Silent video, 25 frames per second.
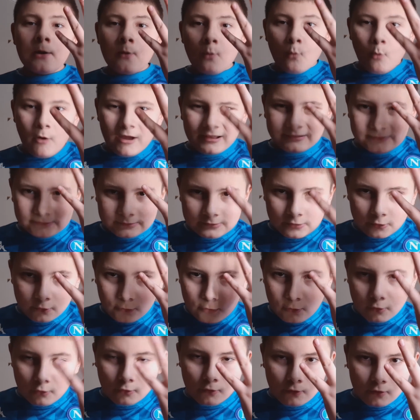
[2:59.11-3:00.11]
4
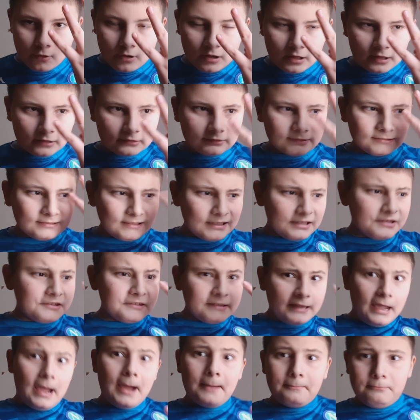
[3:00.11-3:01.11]
gol di
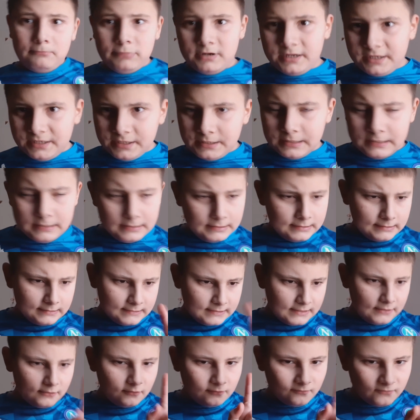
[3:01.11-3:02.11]
Gnabri,
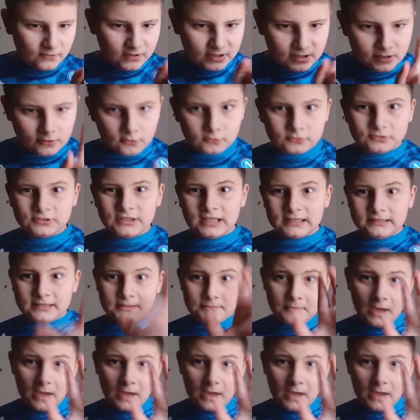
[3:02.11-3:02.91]
se non vi ricordate